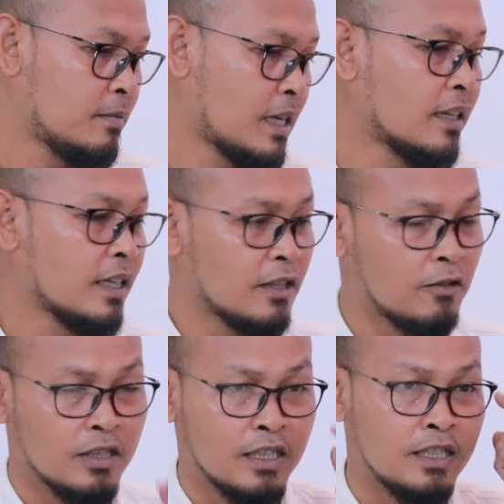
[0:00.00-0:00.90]
peran
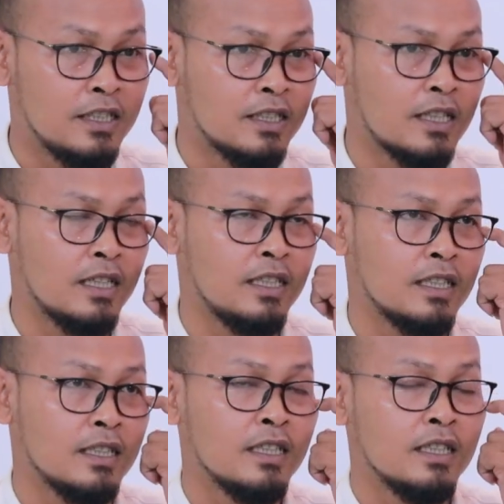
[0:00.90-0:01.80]
teknologi digital
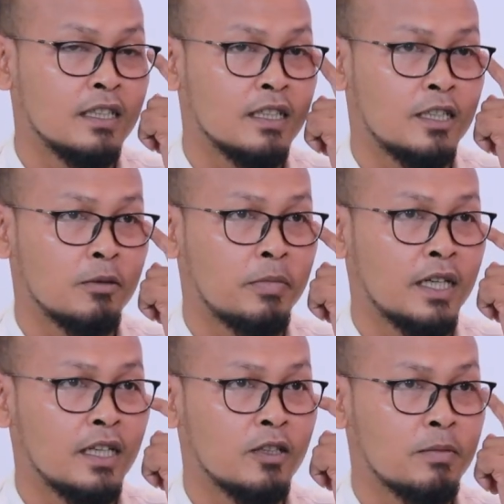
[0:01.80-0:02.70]
nih
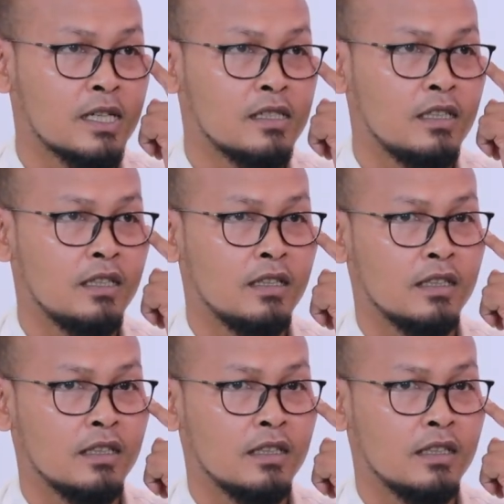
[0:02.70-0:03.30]
kedepannya itu pasti